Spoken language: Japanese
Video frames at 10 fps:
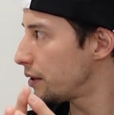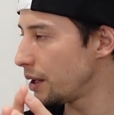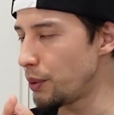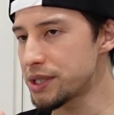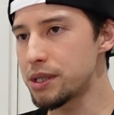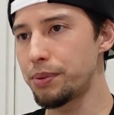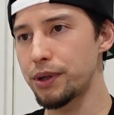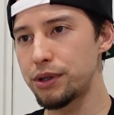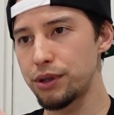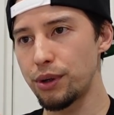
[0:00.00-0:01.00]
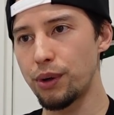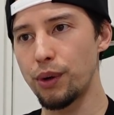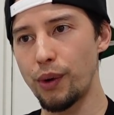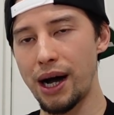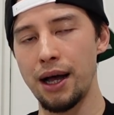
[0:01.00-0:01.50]
で、ウエストブルックの
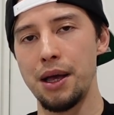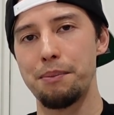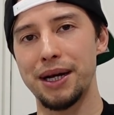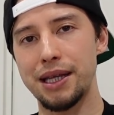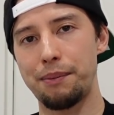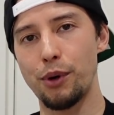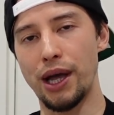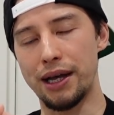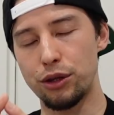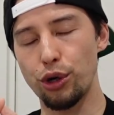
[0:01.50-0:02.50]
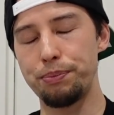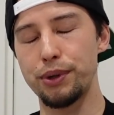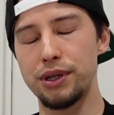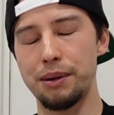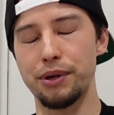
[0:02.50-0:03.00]
方は、またもや
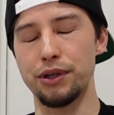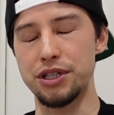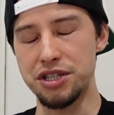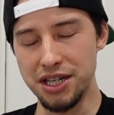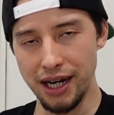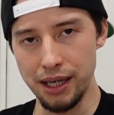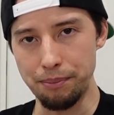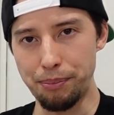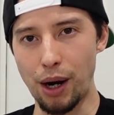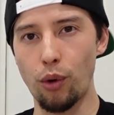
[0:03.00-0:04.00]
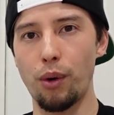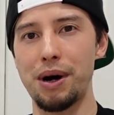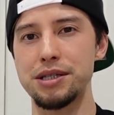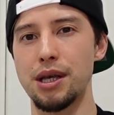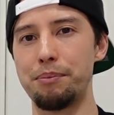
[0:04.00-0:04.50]
トリプルダブルに近い
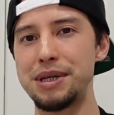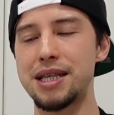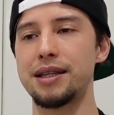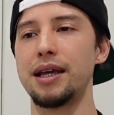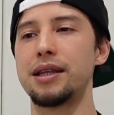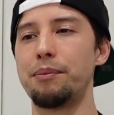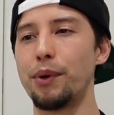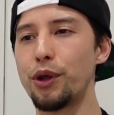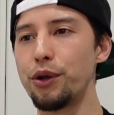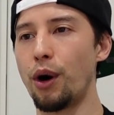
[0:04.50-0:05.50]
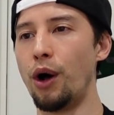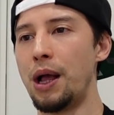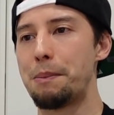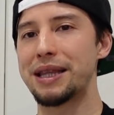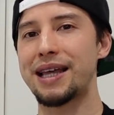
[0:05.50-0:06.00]
パフォーマンスは見せていたものの、
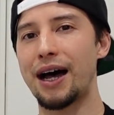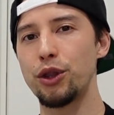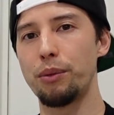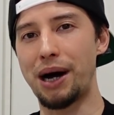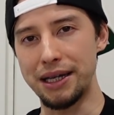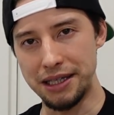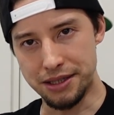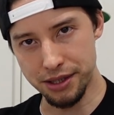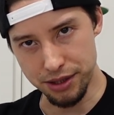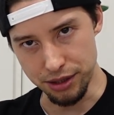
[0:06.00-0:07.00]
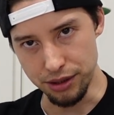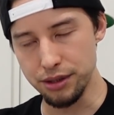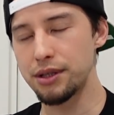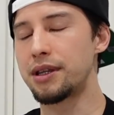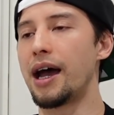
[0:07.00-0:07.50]
まあ、ターンオーバー5つ
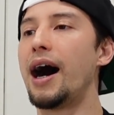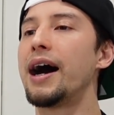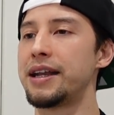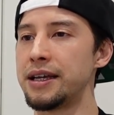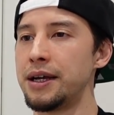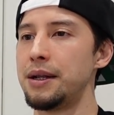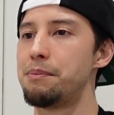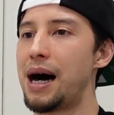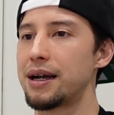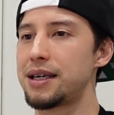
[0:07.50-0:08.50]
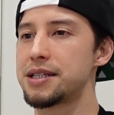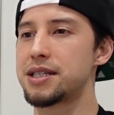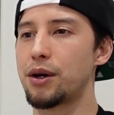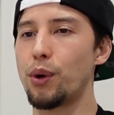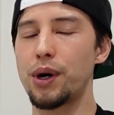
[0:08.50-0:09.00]
であり、まあ、決し
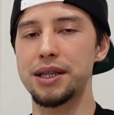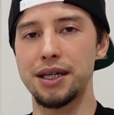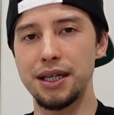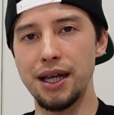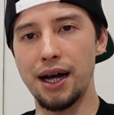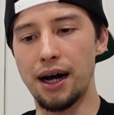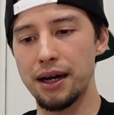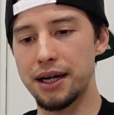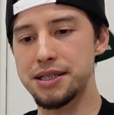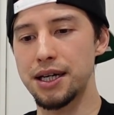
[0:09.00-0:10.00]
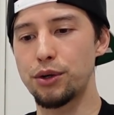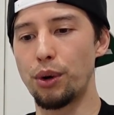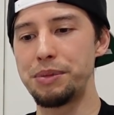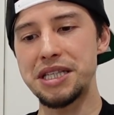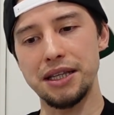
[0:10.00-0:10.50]
て効果的な活躍
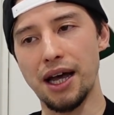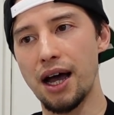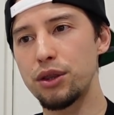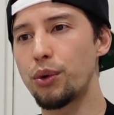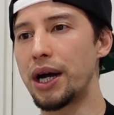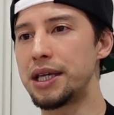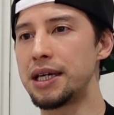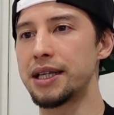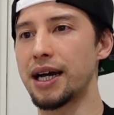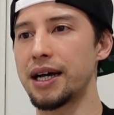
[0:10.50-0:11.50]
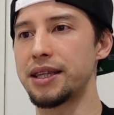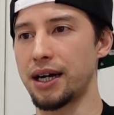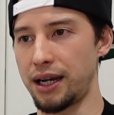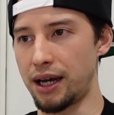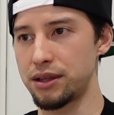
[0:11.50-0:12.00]
を見せたとは言い難かった
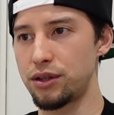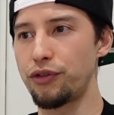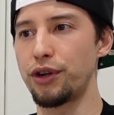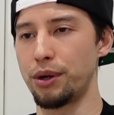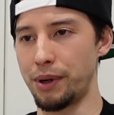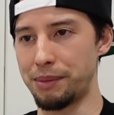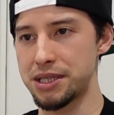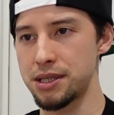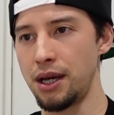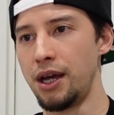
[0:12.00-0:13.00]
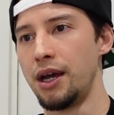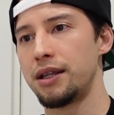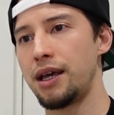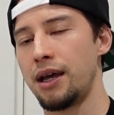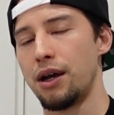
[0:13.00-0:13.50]
かなというふうに思います。
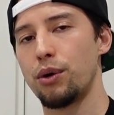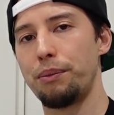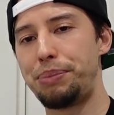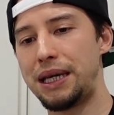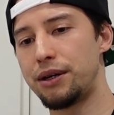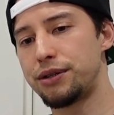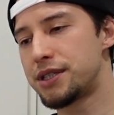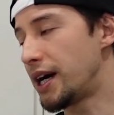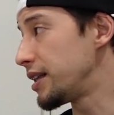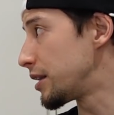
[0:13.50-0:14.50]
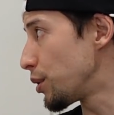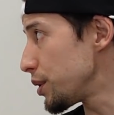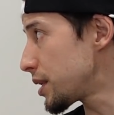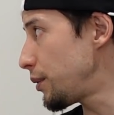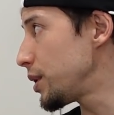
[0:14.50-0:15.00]
で、このビール不在で
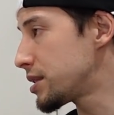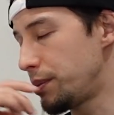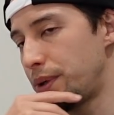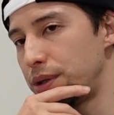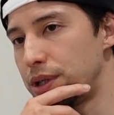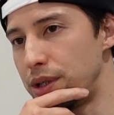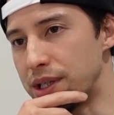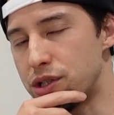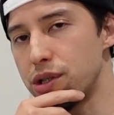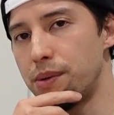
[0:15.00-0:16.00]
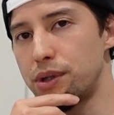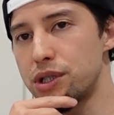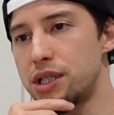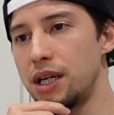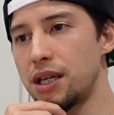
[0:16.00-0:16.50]
当然ウェストブルックには注目
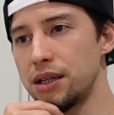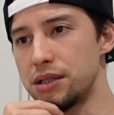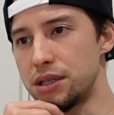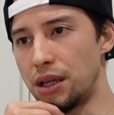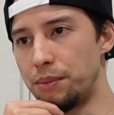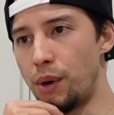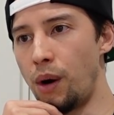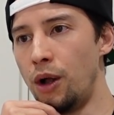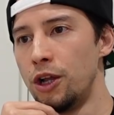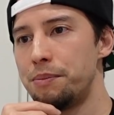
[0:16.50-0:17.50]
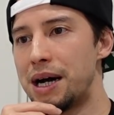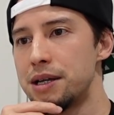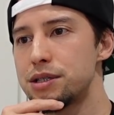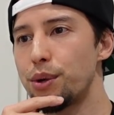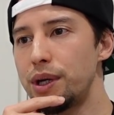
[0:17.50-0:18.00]
していたんですけども、ま
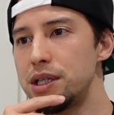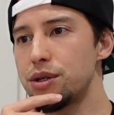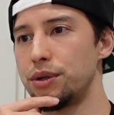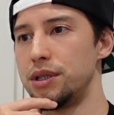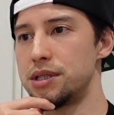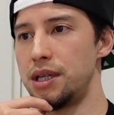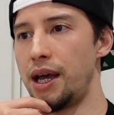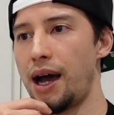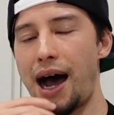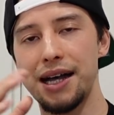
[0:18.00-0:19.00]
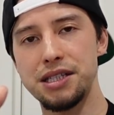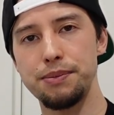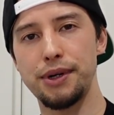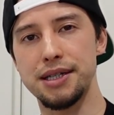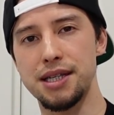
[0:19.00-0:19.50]
あ、それ以上にですね、八
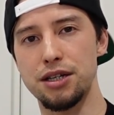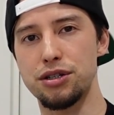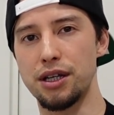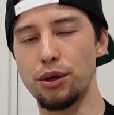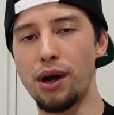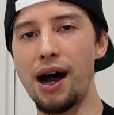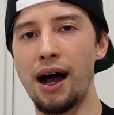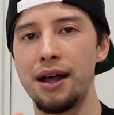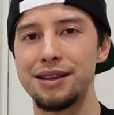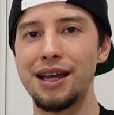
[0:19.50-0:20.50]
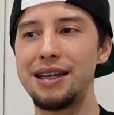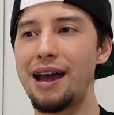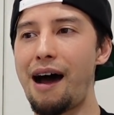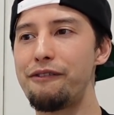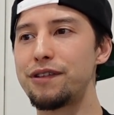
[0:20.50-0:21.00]
村選手だとか、
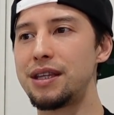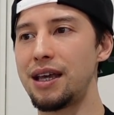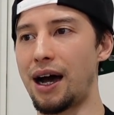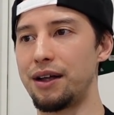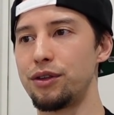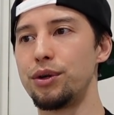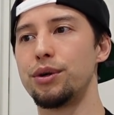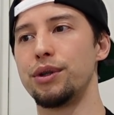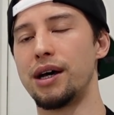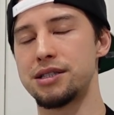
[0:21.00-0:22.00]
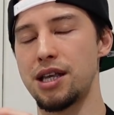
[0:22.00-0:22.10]
デニ・アブディアのような